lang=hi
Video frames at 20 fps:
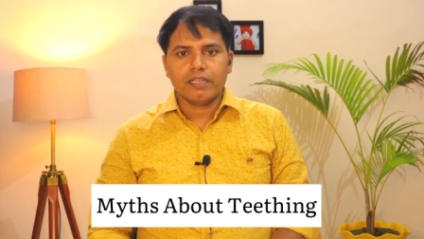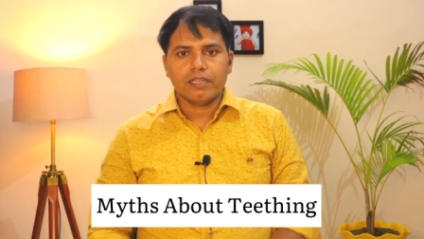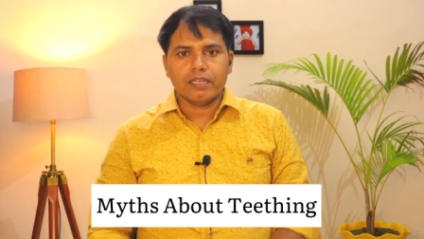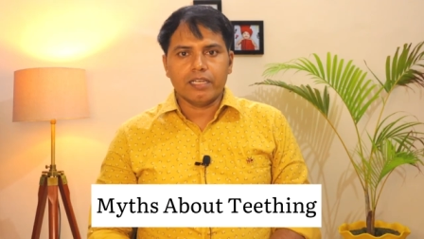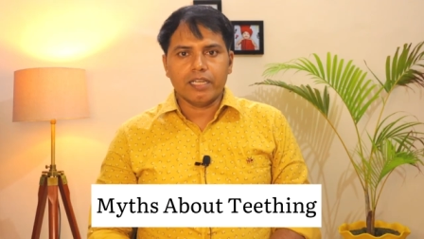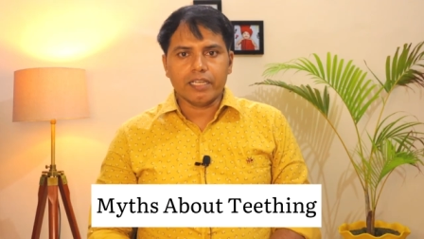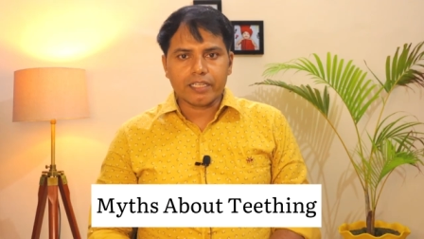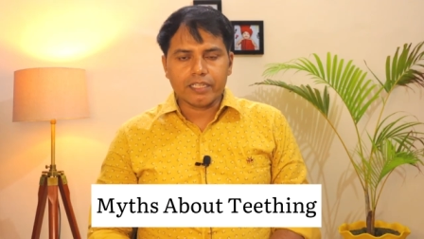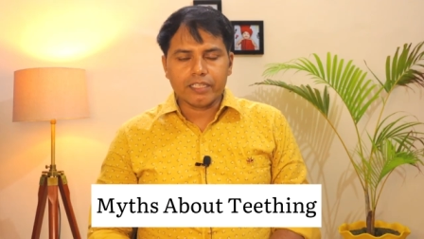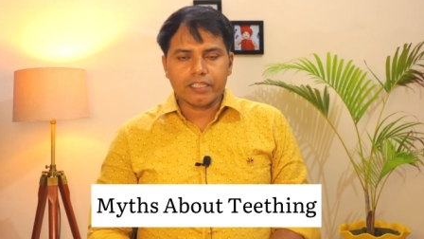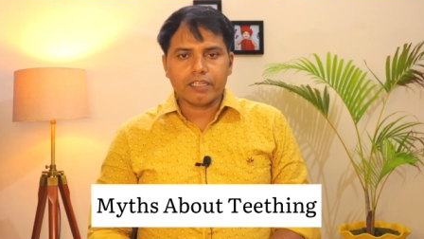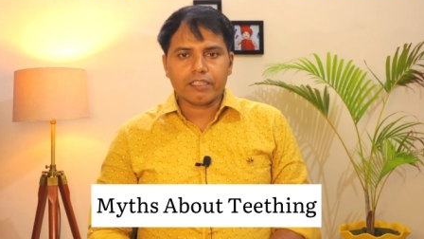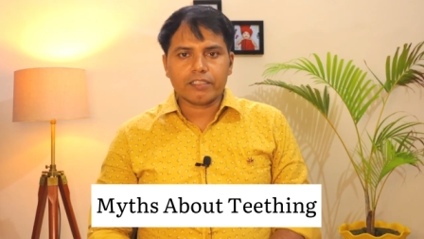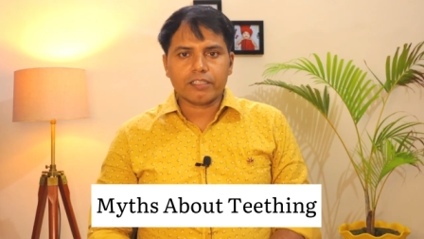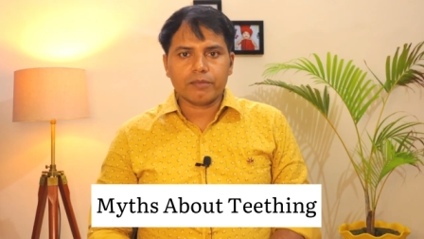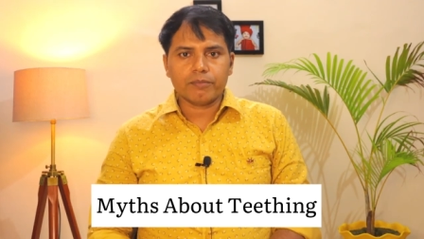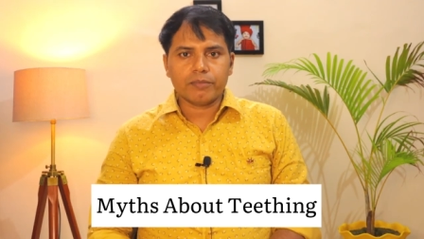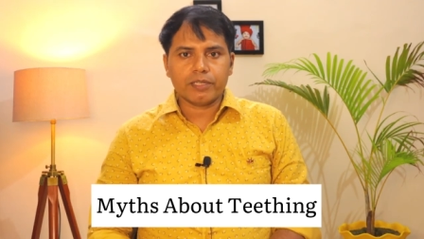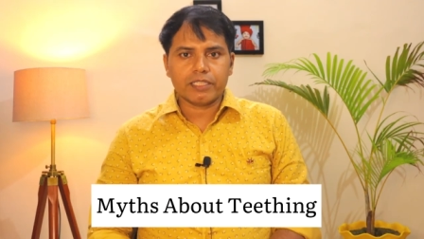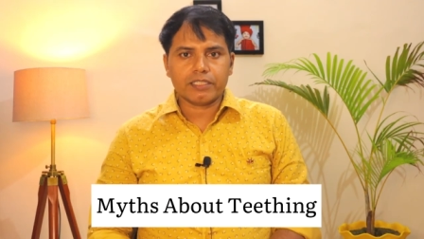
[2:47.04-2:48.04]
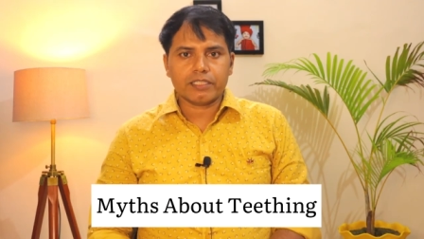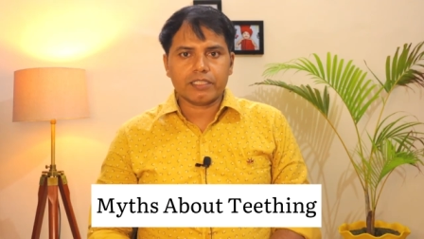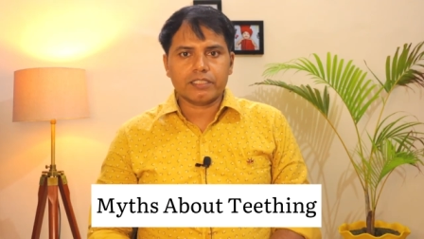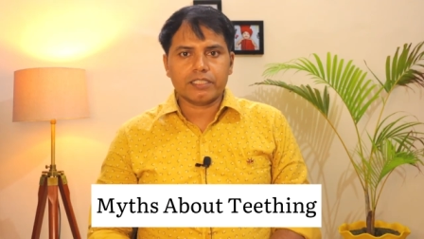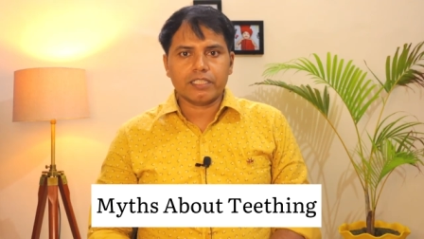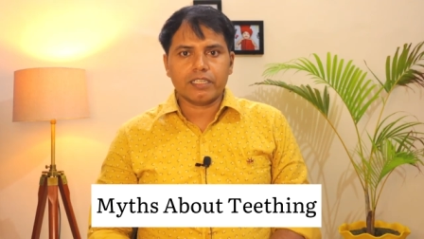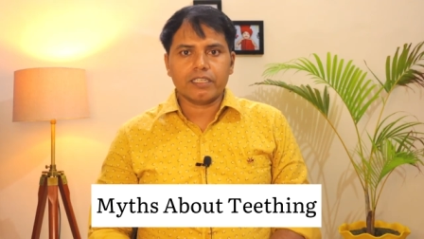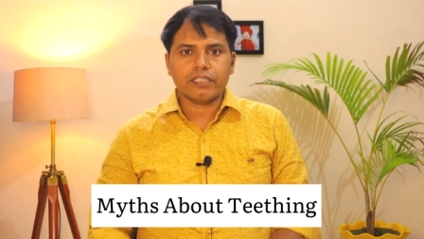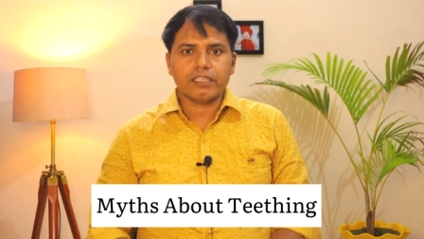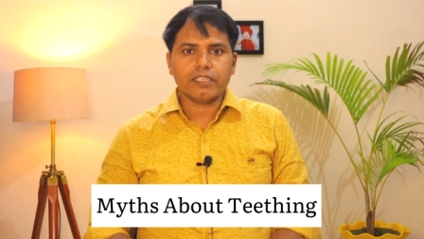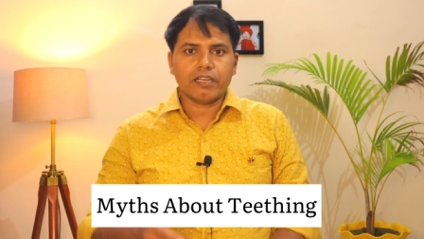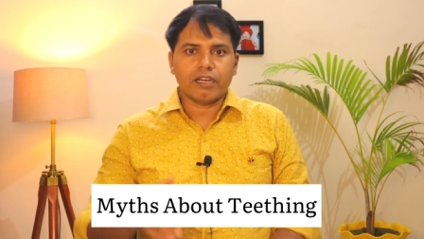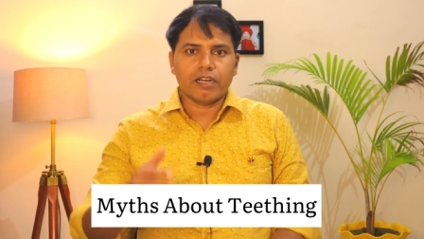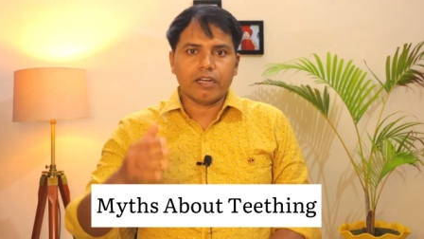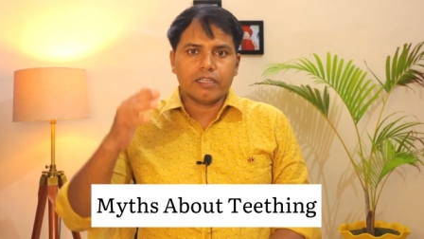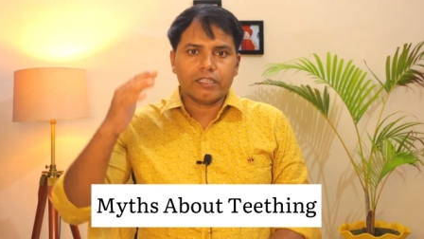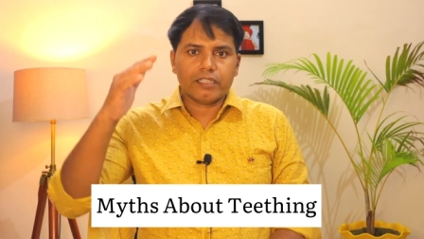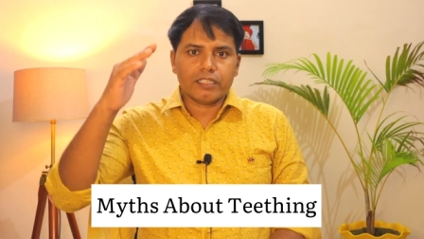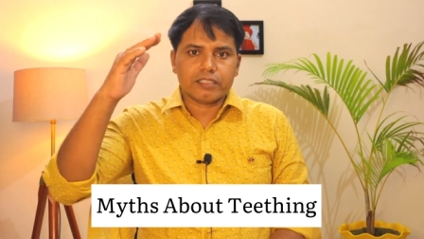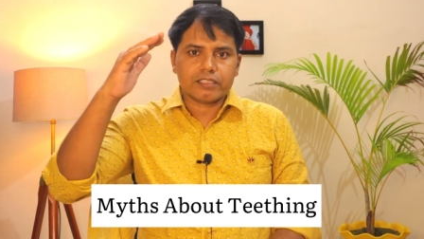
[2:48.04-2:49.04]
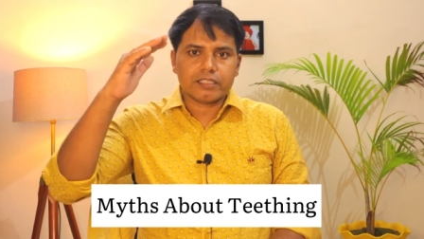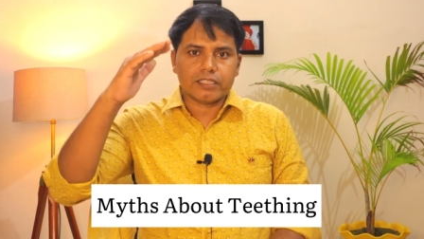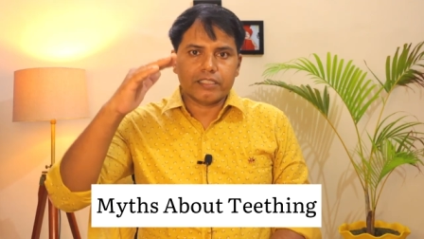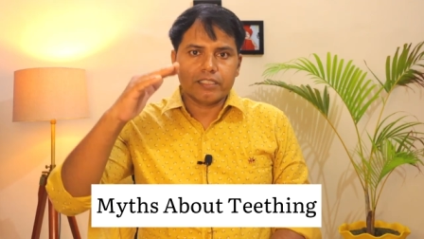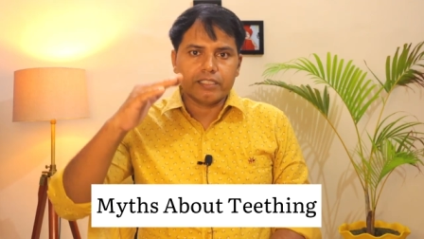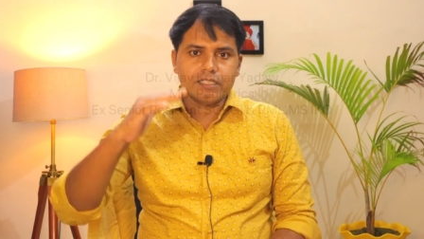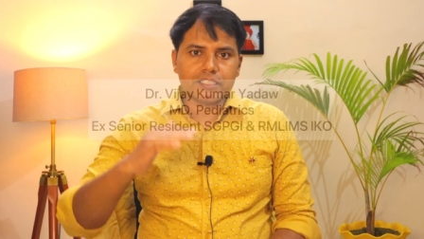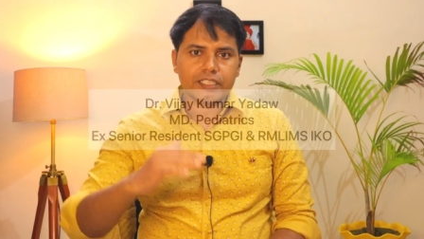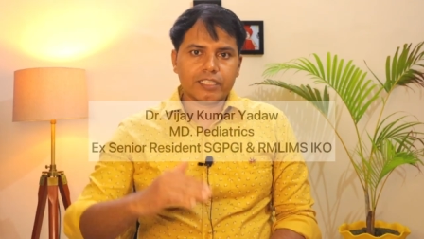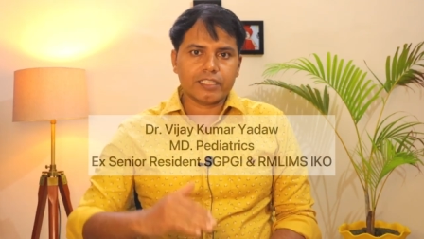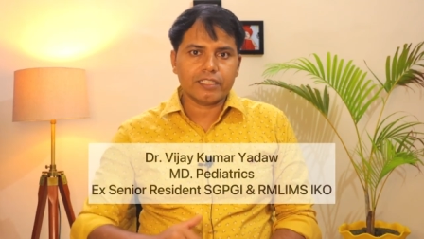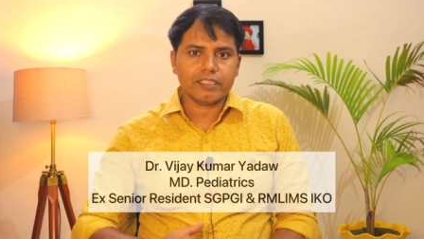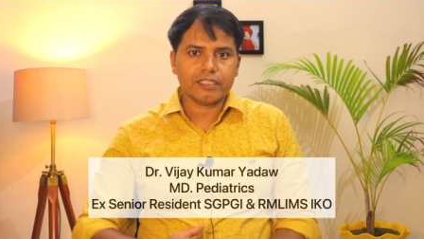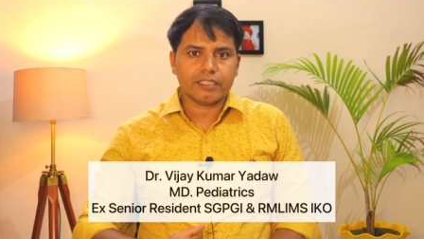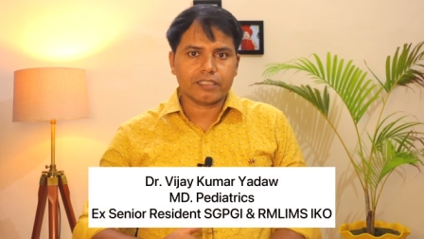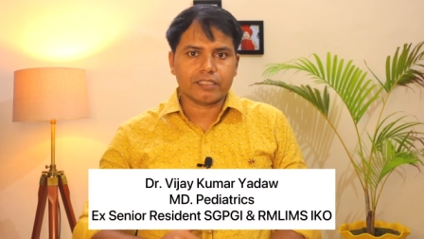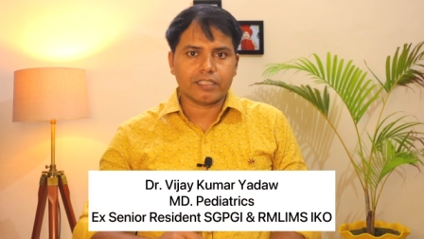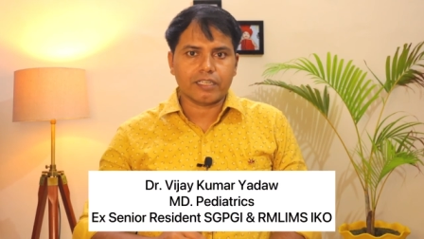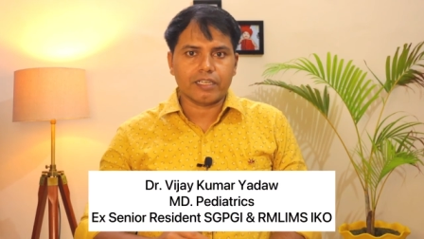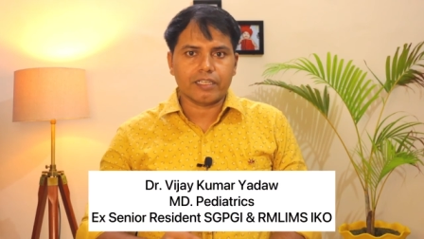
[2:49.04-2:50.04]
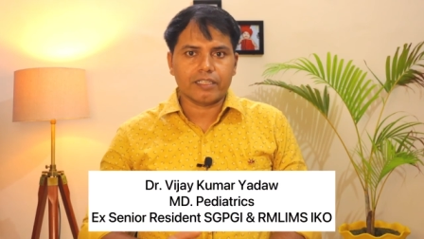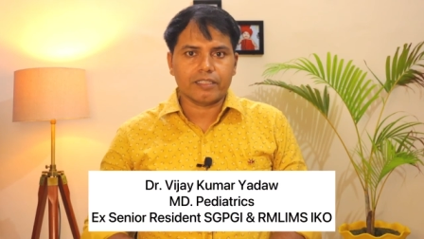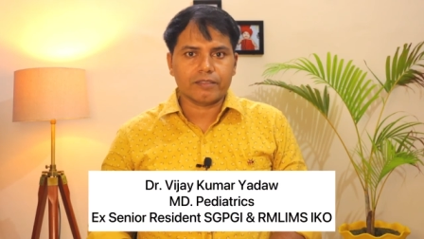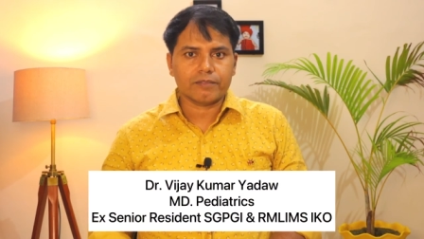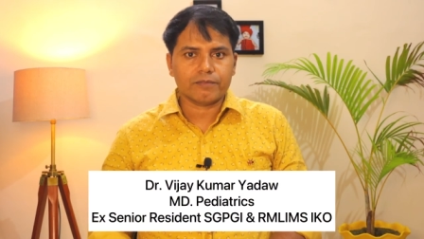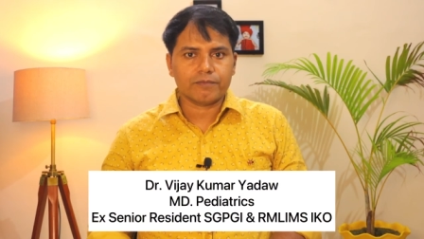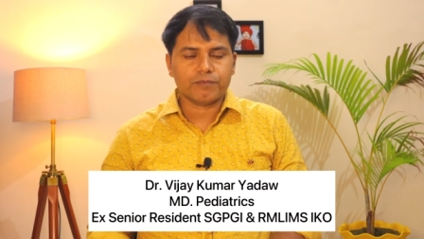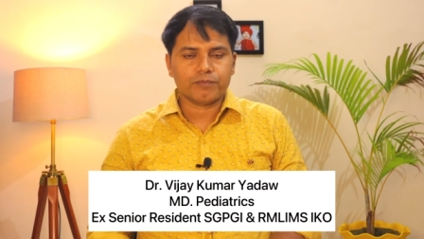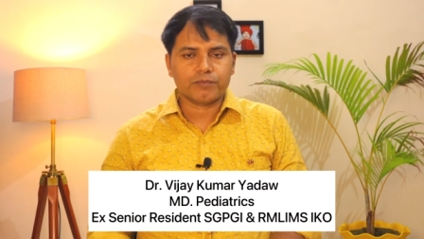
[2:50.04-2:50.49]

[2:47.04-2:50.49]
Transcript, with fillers: लेकिन यह टेम्परेचर जनरली हंड्रेड से नीचे ही रहता है